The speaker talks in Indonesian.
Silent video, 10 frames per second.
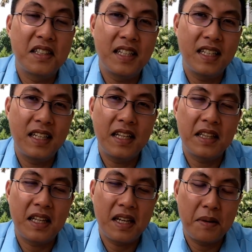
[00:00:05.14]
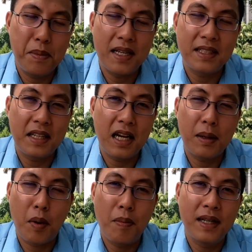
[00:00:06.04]
Di sini kita biasanya
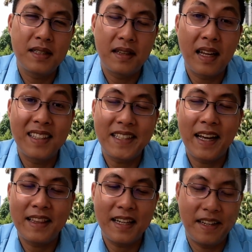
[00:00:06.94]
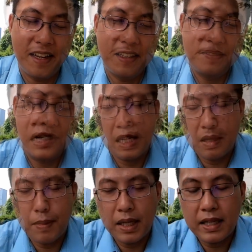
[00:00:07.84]
akan membahas tentang kesehatan ya. Ada
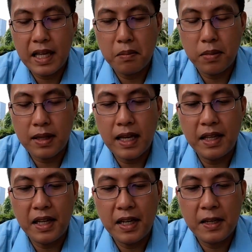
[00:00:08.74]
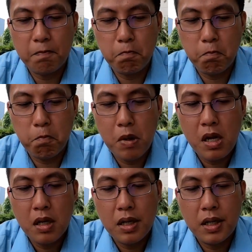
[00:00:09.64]
teman kita yang bertanya,
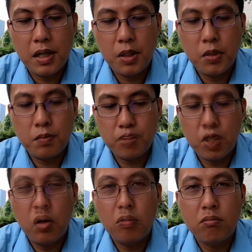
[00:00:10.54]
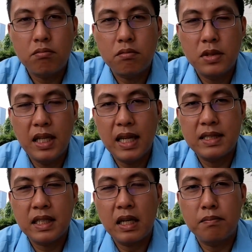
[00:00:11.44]
e, "Dok, tolong
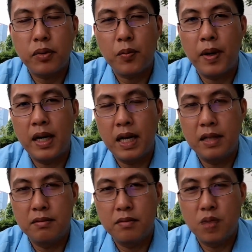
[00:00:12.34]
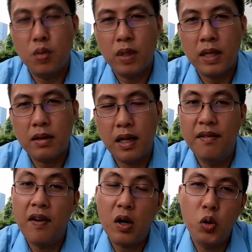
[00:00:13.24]
jelaskan perbedaan kuret
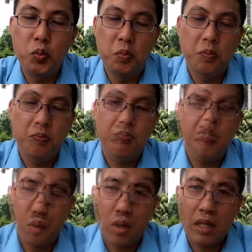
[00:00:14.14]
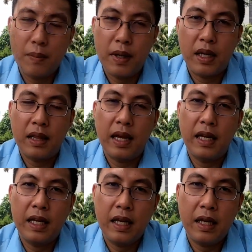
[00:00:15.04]
dan vakum." Kebetulan teman kita
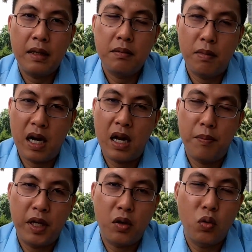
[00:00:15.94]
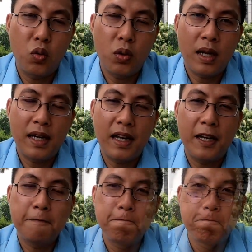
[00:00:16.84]
ini mengalami keguguran ya.